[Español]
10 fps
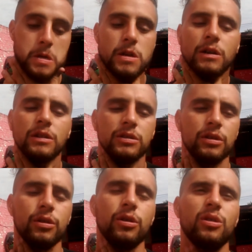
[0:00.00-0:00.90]
Y no, yo
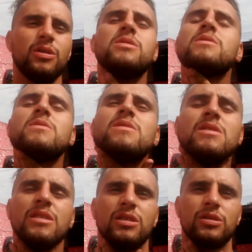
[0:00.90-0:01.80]
creo que no.
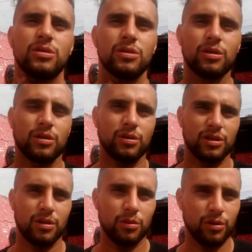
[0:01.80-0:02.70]
Yo creo que
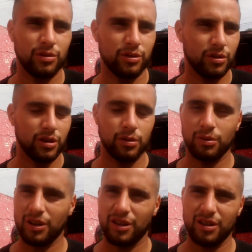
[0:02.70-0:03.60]
estamos en condiciones que tenemos
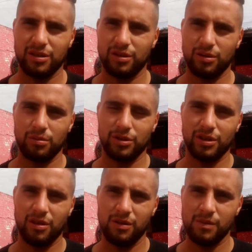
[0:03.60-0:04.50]
que ganar como sea.